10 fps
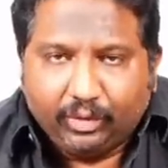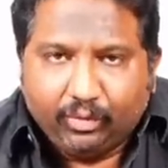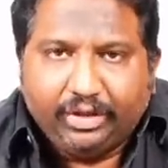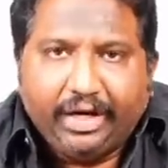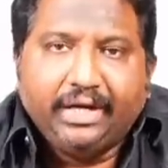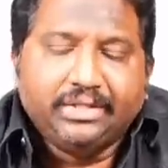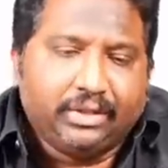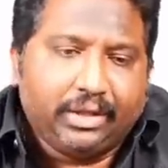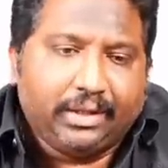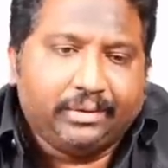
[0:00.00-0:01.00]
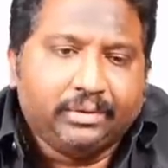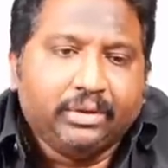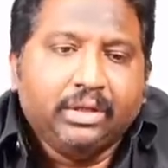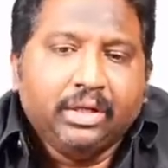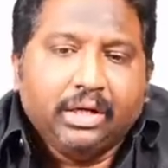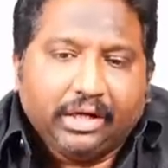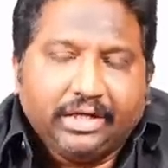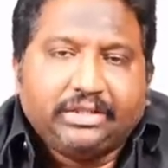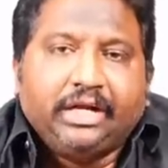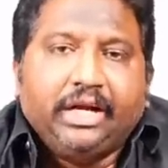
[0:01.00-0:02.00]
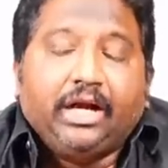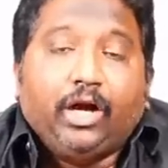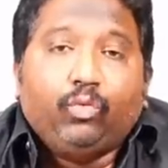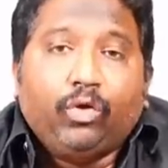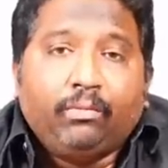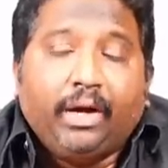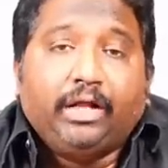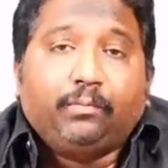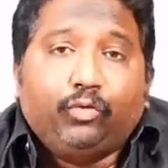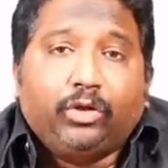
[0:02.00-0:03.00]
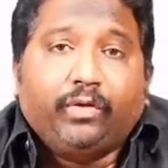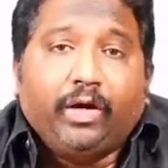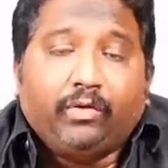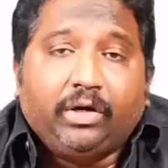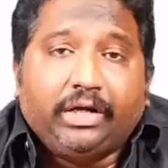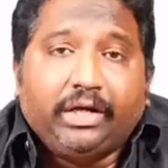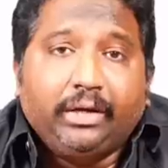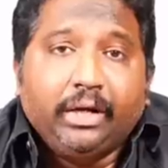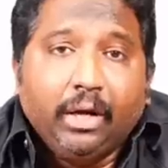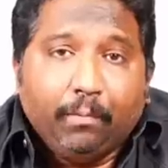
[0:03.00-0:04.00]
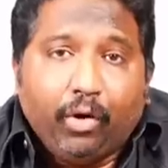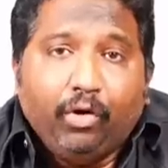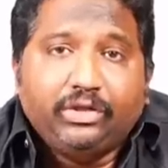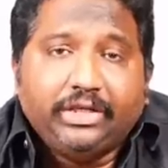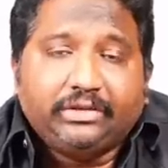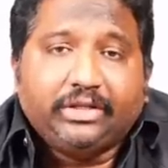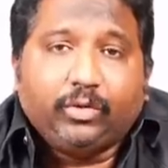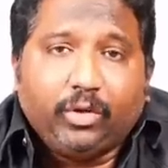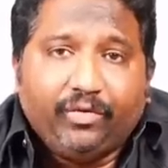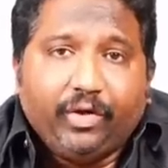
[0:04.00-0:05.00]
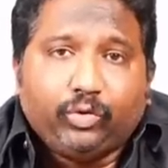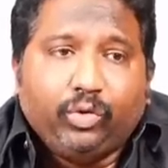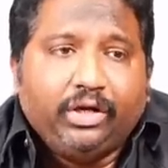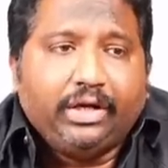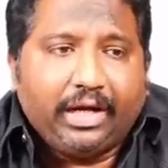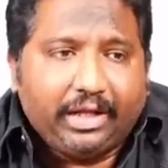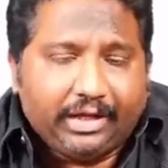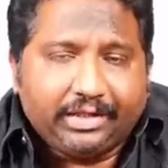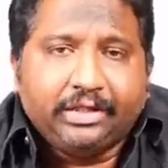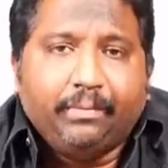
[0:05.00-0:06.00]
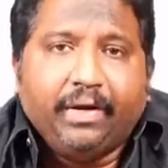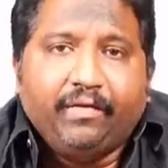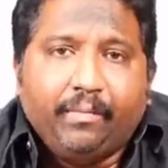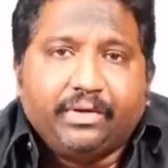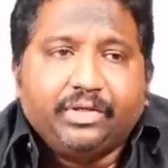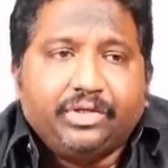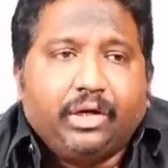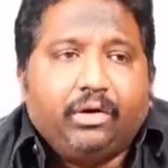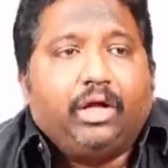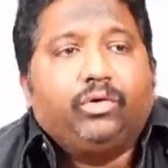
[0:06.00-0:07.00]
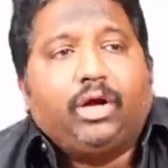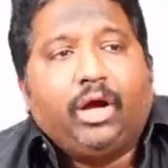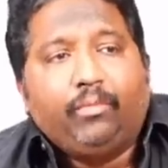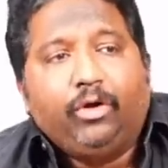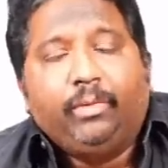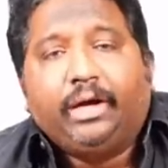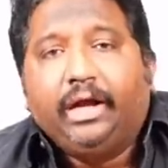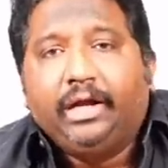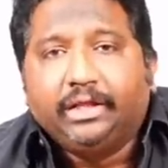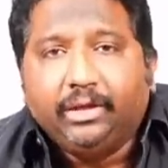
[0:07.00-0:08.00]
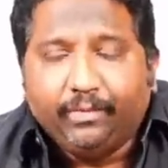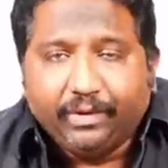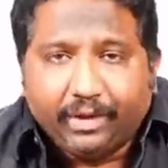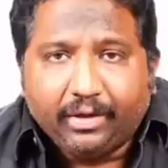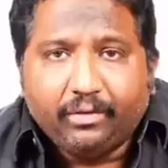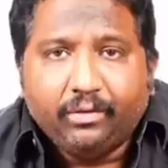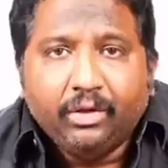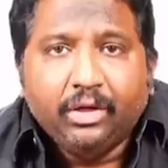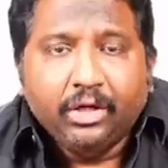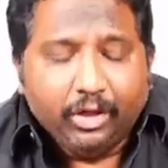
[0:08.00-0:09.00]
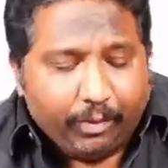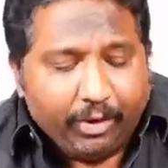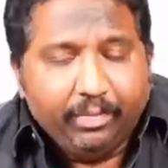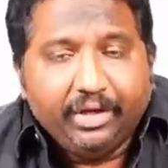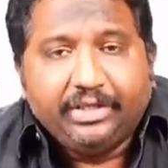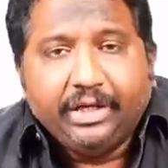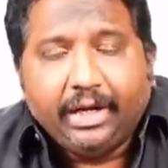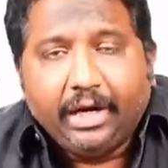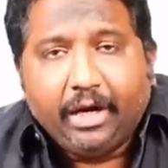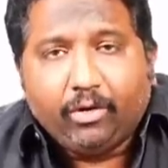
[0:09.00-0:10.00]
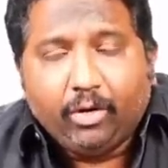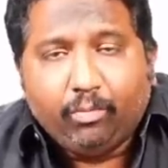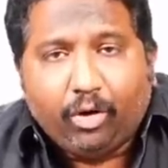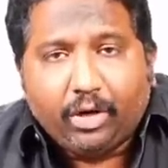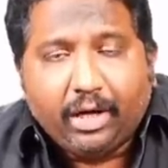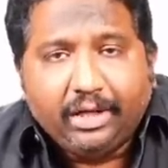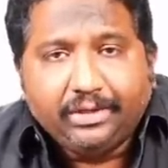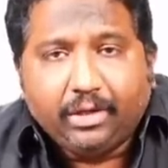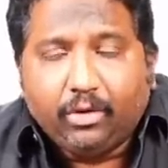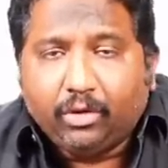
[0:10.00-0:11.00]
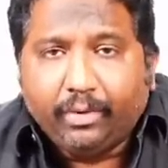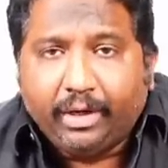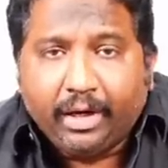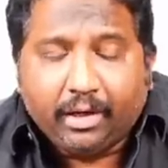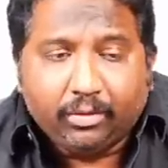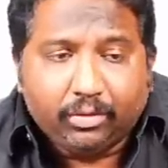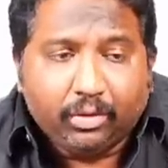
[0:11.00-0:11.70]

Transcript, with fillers: వ్యతిరేకించం కదా ఖచ్చితంగా ఇట్లాంటి ఉన్మాద పూరితమైనటువంటి పనులు చేస్తున్నటువంటి వ్యక్తుల్ని రాధాకృష్ణ ఎప్పుడైనా విమర్శించడం కాదు కమ్మలమే కళ్యాణ్ దిలీప్ వ్యతిరేకం ఇప్పుడు ఈ మిర్చి నేననేటువంటి బోకర్ లంజా కొడుకు మరి నాకు